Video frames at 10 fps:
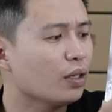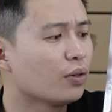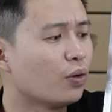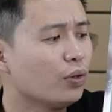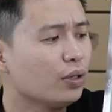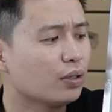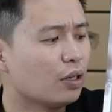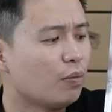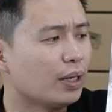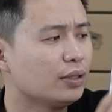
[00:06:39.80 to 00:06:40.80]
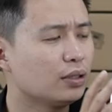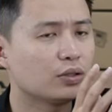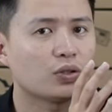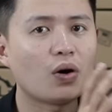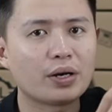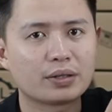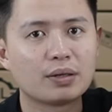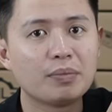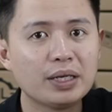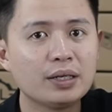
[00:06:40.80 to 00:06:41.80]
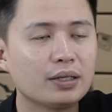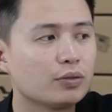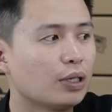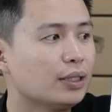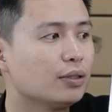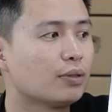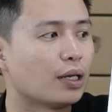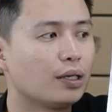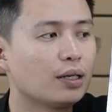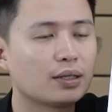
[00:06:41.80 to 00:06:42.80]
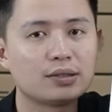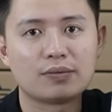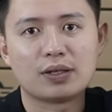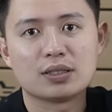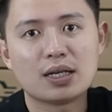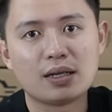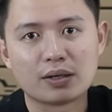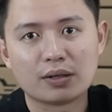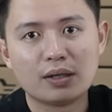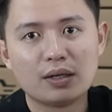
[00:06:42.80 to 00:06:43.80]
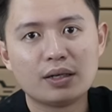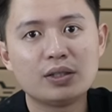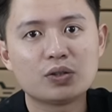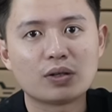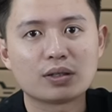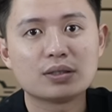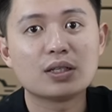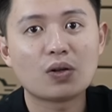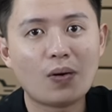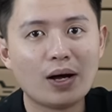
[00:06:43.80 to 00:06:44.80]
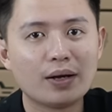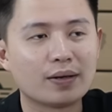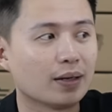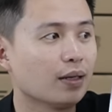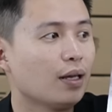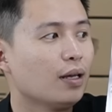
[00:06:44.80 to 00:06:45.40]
nối nếu mà anh chị chọn tấm pin ấy anh chị cũng để ý là cái phần dây nên chọn cái dây to đấy.